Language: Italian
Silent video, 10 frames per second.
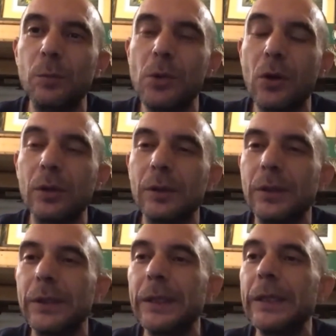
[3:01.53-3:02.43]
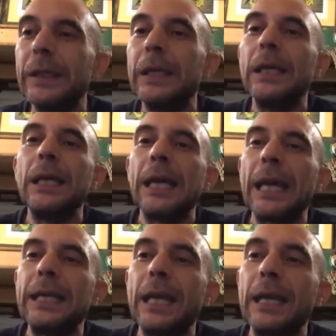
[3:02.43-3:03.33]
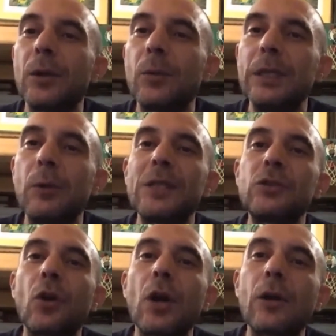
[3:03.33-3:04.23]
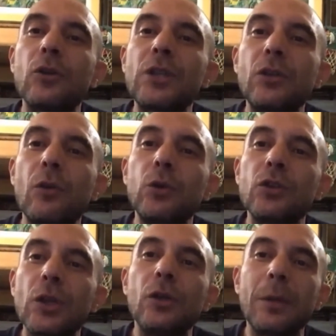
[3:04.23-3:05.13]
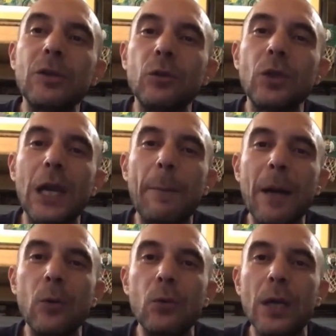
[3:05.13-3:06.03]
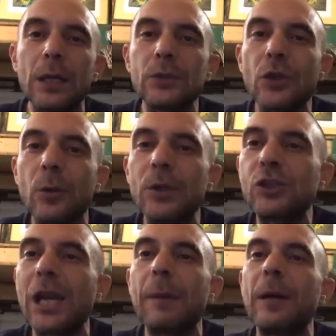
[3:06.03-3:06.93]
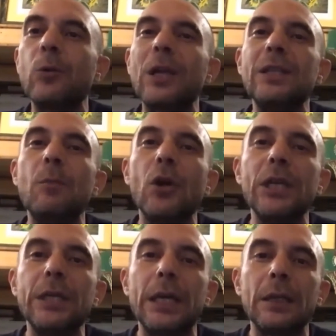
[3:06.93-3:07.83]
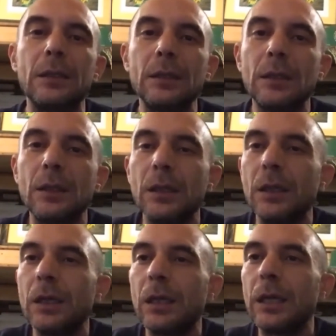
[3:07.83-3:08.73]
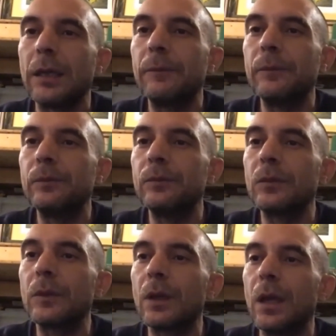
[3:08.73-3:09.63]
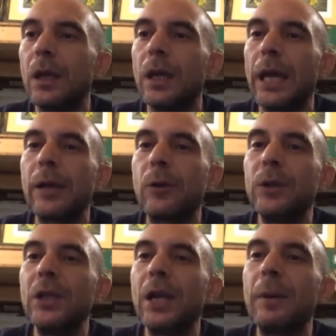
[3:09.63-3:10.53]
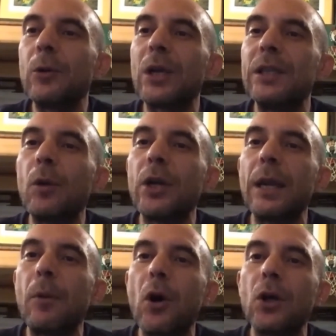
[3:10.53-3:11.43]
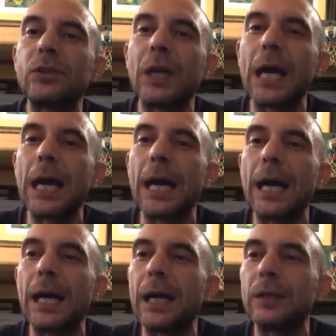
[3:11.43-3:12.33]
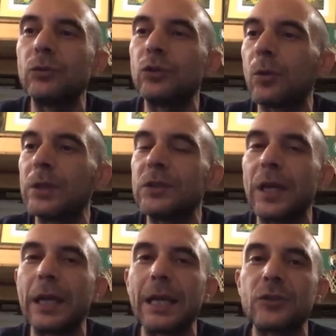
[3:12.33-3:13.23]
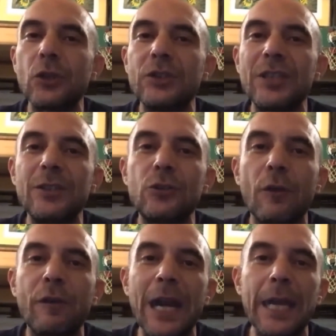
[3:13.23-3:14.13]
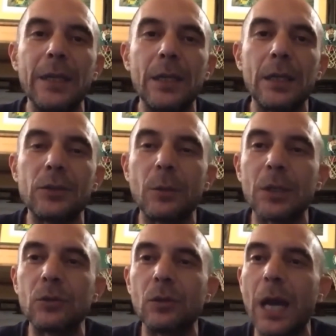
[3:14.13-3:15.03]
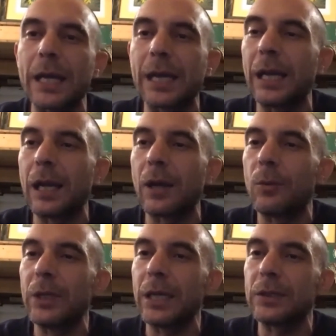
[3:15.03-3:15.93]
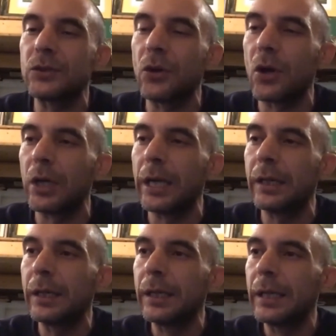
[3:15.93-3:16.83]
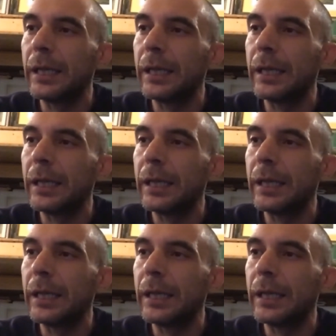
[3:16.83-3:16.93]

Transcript: dubbio. E niente, quindi questo a cosa è dovuto? Secondo me è dovuto alla paura, cioè qui c'è la paura di morire. Ehm, e quindi la paura di morire porta a tutte queste reazioni schizofreniche, soprattutto anche nella comunicazione,